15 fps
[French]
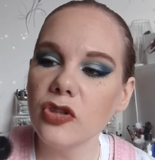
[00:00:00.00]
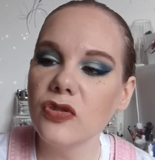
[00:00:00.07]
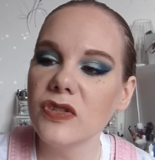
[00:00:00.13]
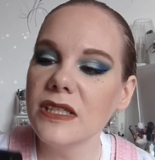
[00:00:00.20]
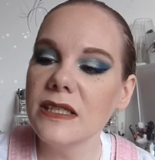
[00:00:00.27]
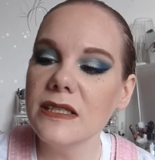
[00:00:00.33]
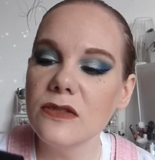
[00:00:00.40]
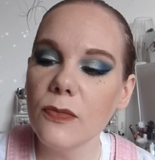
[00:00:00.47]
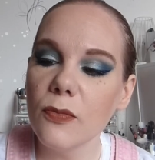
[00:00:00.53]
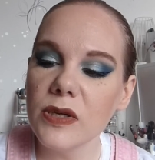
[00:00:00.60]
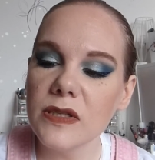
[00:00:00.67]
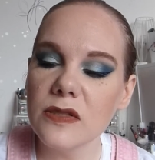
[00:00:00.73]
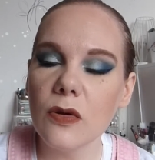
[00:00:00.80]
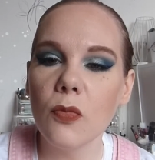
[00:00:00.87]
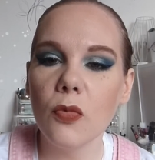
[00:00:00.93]
J'utilise de
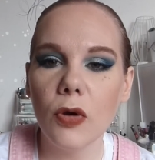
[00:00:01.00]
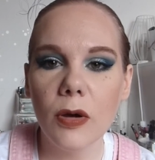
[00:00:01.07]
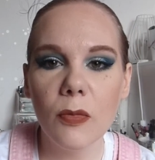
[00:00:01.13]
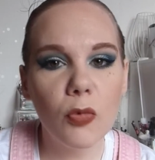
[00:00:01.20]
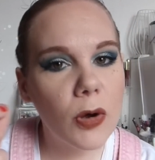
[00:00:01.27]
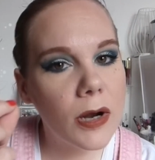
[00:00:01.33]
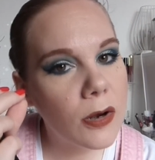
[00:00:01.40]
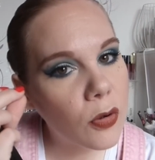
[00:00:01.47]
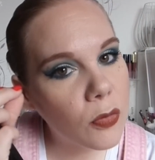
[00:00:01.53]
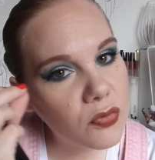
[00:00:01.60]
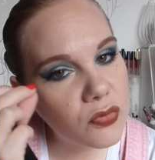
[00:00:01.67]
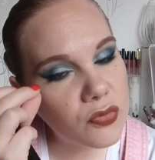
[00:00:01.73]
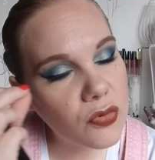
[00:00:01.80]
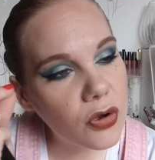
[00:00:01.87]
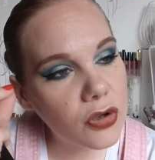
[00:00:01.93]
moins en moins moi
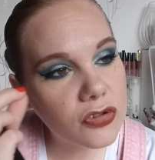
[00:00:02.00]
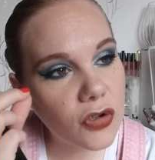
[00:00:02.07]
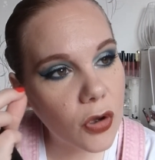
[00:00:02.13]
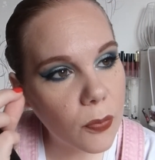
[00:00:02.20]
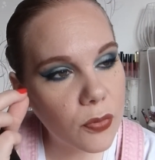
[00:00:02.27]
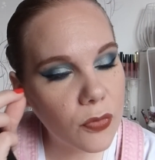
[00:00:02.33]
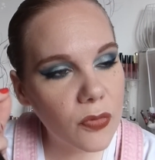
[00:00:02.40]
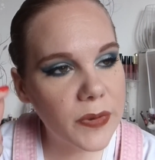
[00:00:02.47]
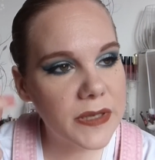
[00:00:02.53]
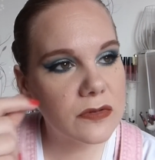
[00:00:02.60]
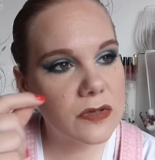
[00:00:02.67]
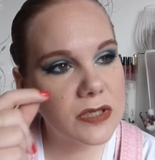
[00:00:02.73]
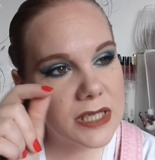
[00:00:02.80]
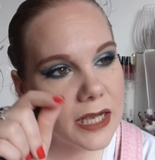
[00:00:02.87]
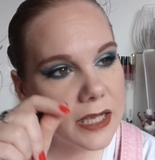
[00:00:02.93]
l'embout euh, tampon parce
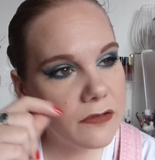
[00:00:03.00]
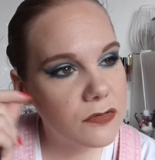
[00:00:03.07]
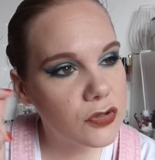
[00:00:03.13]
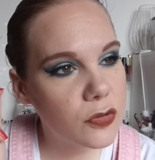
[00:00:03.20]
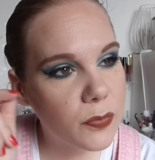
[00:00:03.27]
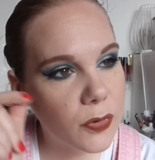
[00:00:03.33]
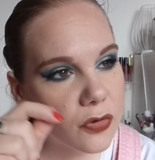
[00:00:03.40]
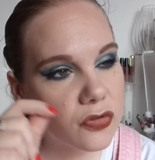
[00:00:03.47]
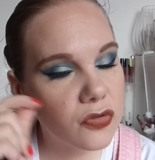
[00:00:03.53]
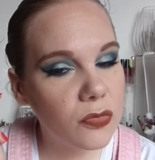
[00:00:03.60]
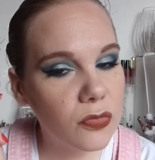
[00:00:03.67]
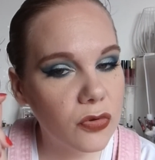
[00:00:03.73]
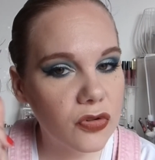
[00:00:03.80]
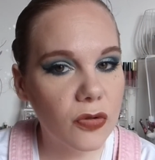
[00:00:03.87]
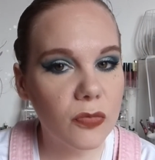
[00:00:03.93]
que j'arrive je pense de
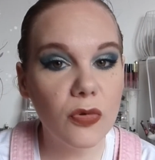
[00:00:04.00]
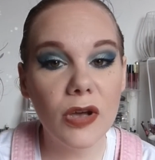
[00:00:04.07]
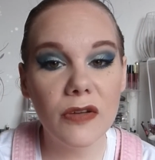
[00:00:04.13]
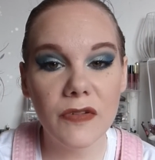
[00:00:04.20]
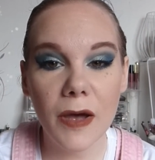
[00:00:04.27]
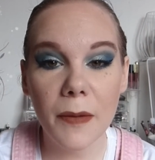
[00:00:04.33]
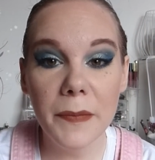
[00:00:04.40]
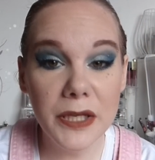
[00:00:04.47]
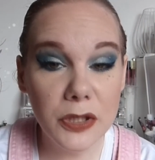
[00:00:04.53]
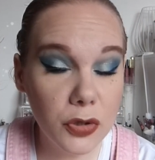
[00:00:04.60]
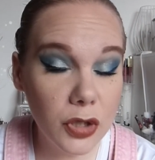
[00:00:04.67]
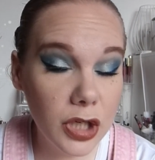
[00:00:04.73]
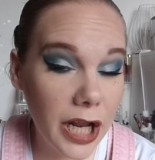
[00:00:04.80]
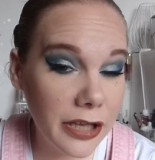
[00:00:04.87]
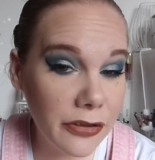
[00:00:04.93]
mieux en mieux à faire mes
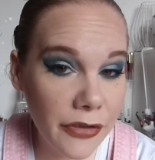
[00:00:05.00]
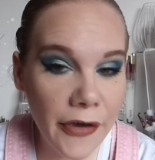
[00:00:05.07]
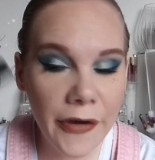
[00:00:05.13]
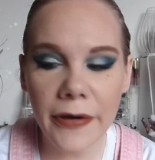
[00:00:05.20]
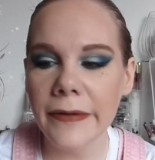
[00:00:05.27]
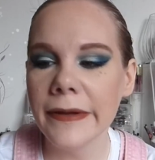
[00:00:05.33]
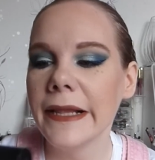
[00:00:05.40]
queues de liner.